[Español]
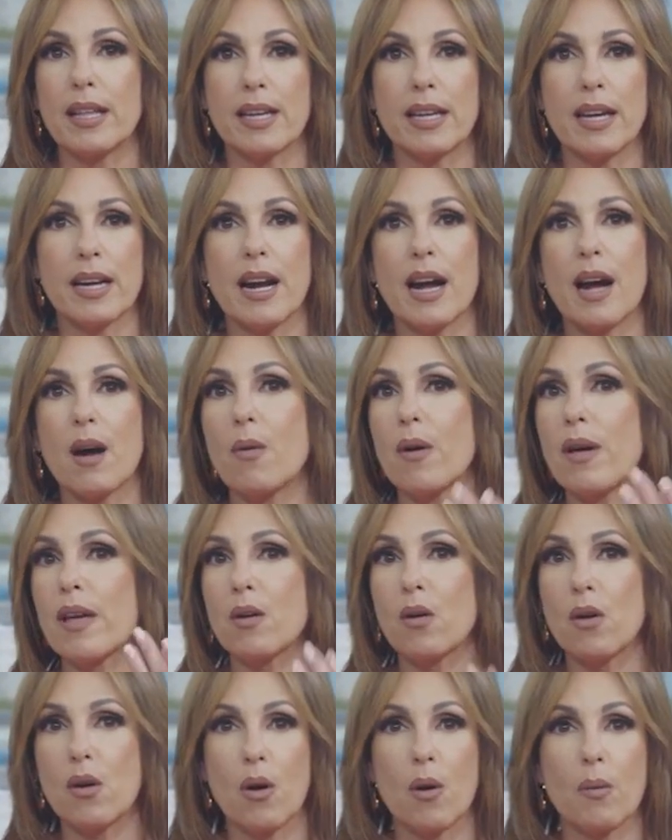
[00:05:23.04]
de Nicaragua, de
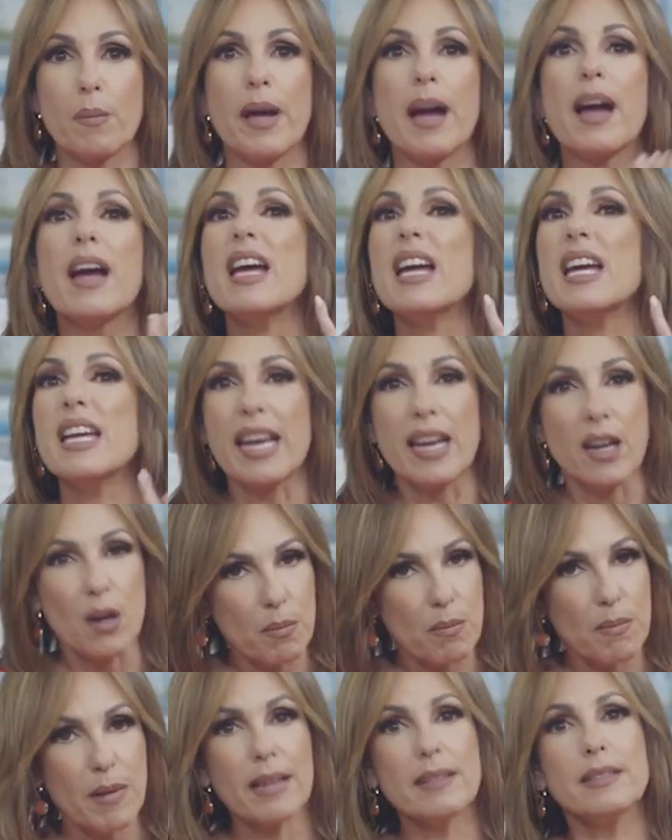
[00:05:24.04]
Colombia, que
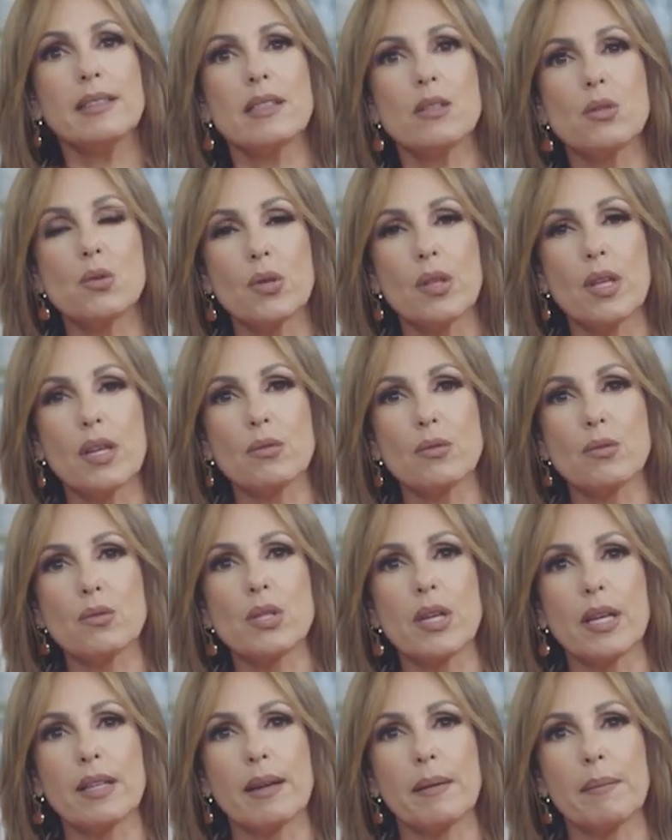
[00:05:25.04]
nos manden sus
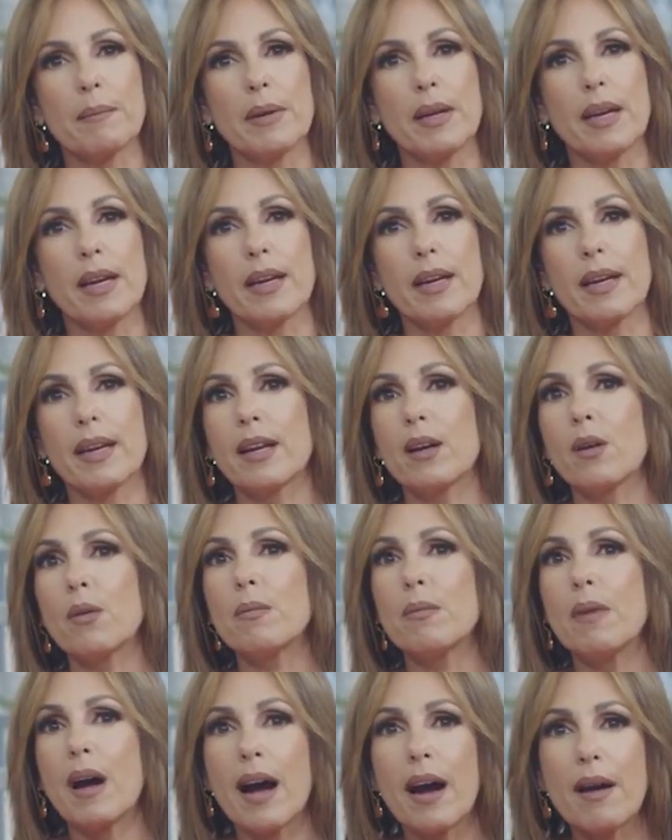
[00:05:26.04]
denuncias también, que nos
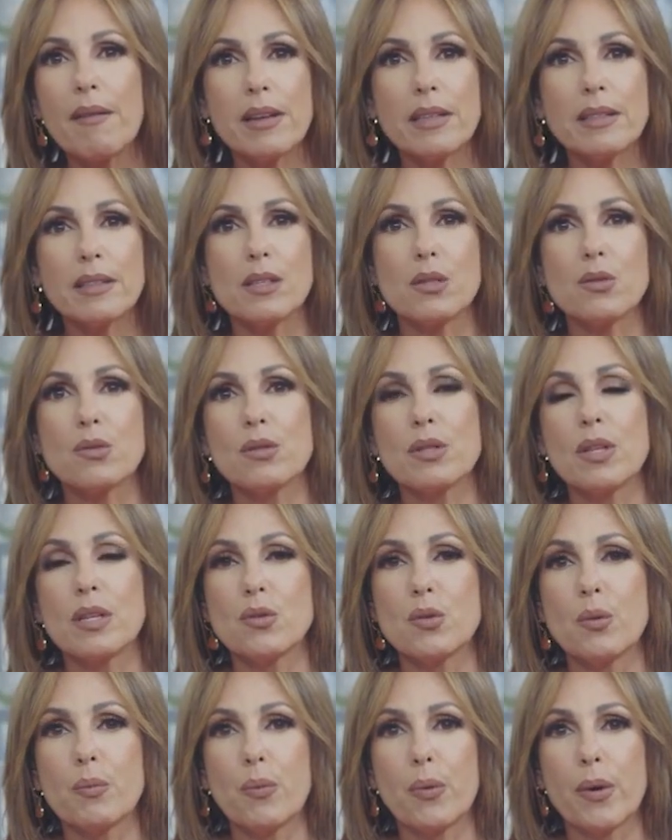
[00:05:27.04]
hablen de,
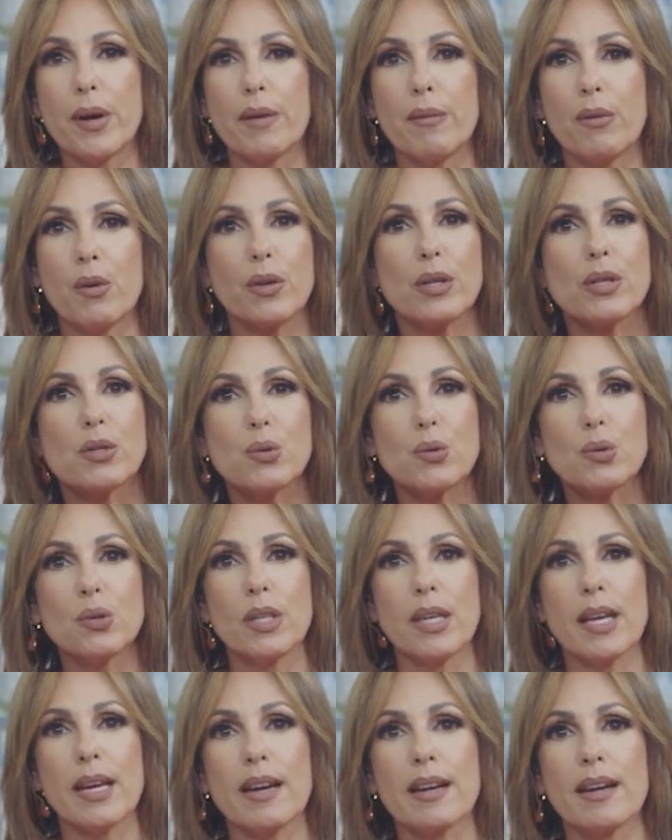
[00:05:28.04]
su pueblo, de su
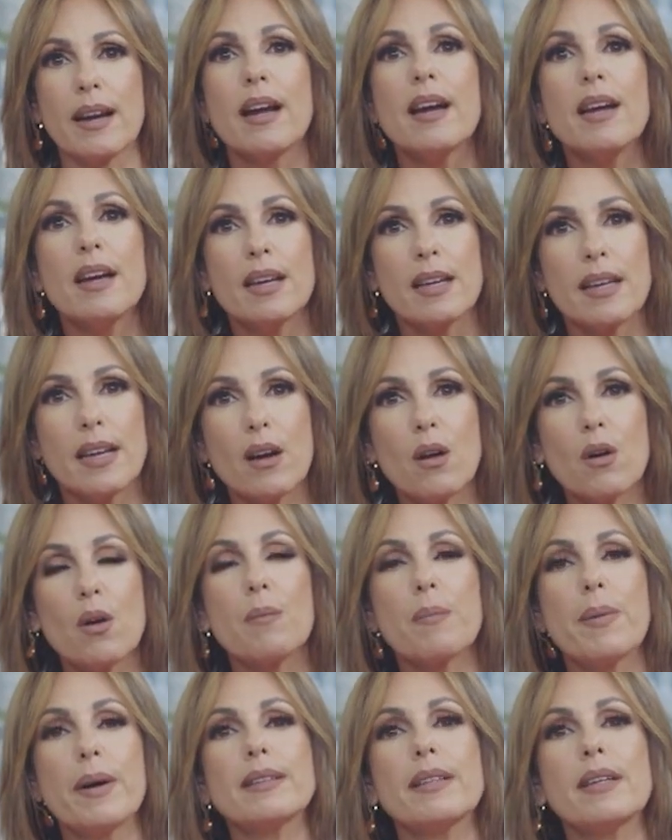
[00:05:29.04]
tierra, que lo
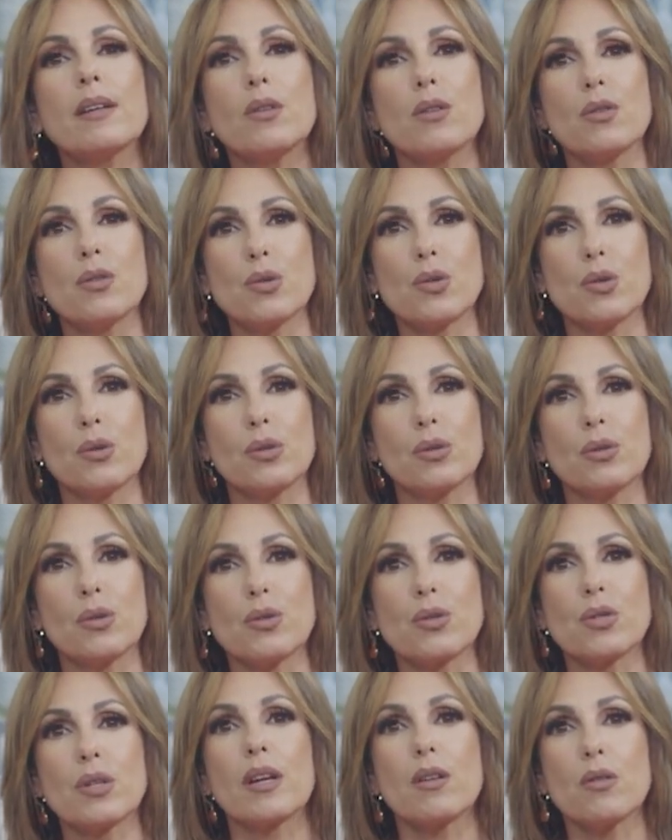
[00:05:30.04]
compartan con
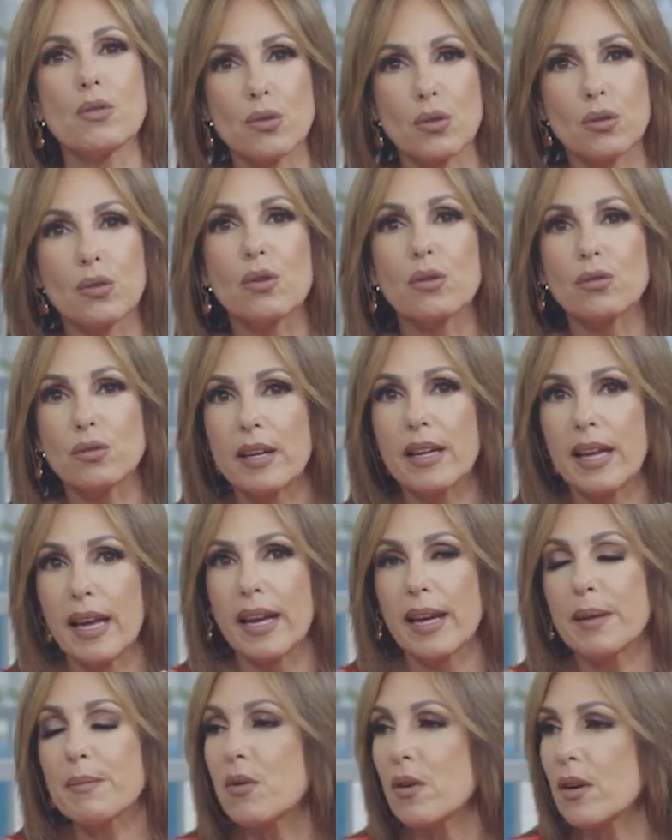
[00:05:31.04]
nosotros, que nosotros
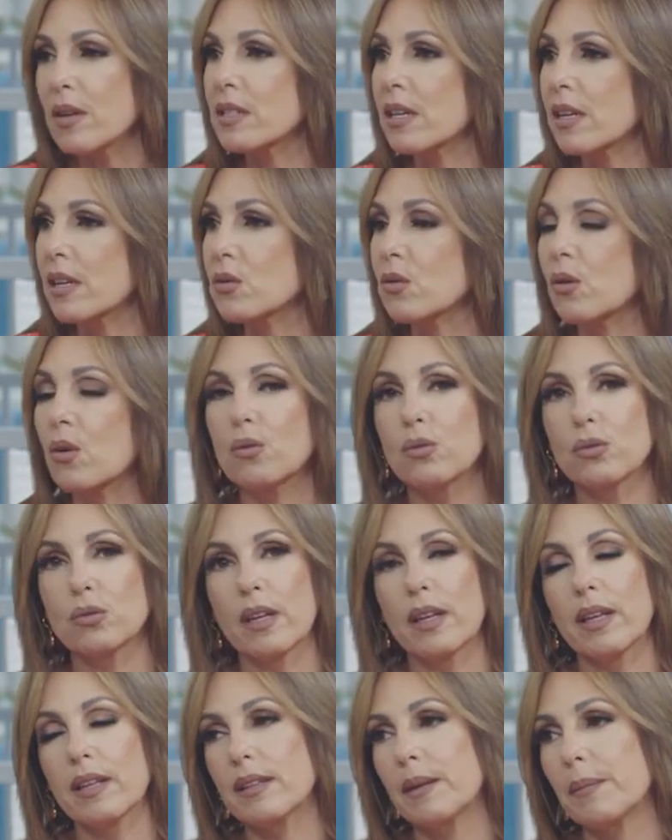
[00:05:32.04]
queremos hacer eso con
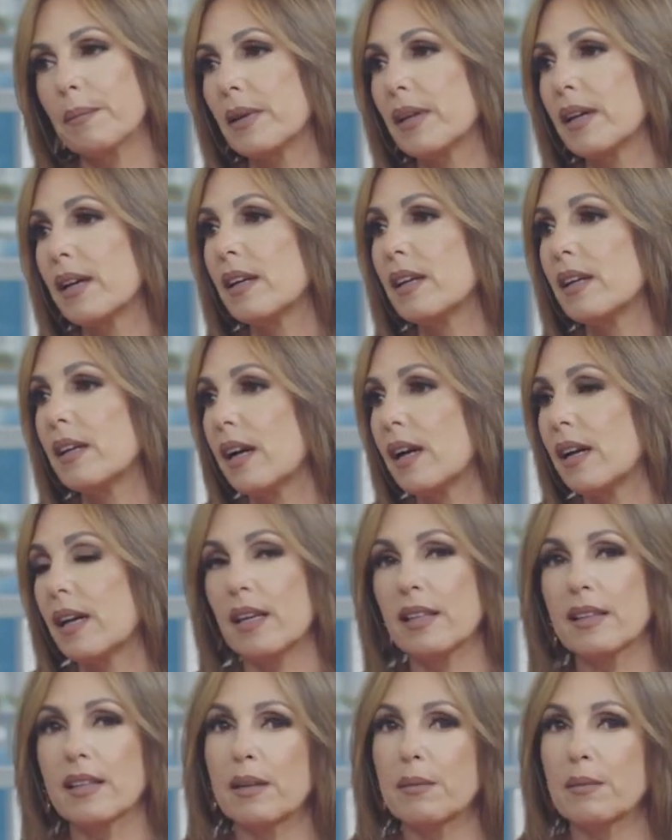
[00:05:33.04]
ustedes también. Y
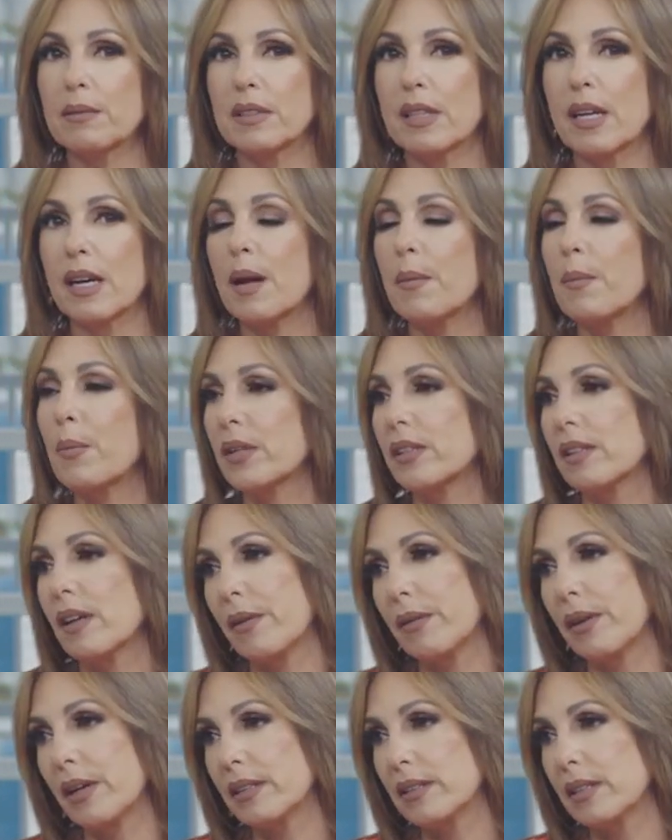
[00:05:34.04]
aquí tenemos, tienen las puertas
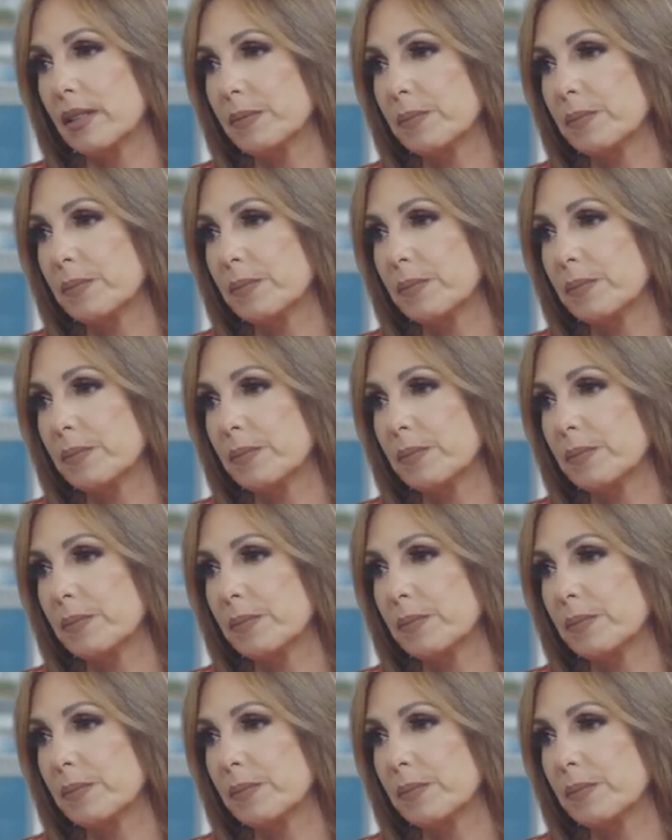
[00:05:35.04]
abiertas.